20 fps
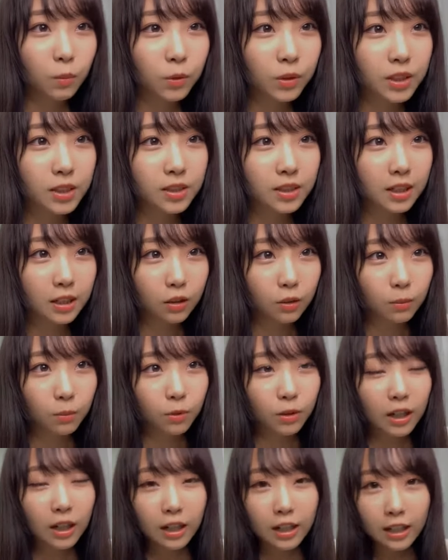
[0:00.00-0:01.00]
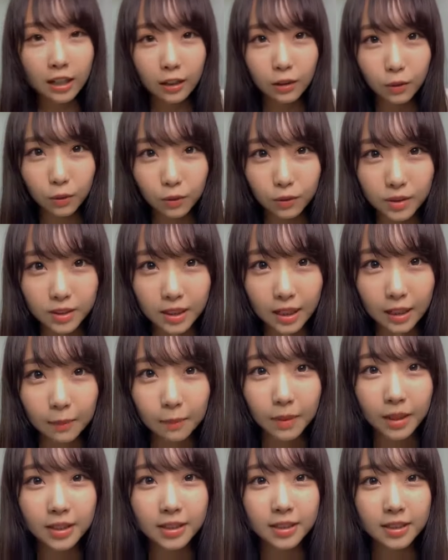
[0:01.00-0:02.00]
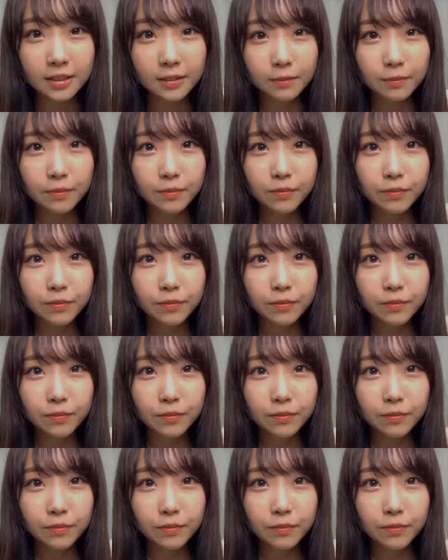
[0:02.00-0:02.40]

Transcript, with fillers: おともさんかわいいありがとう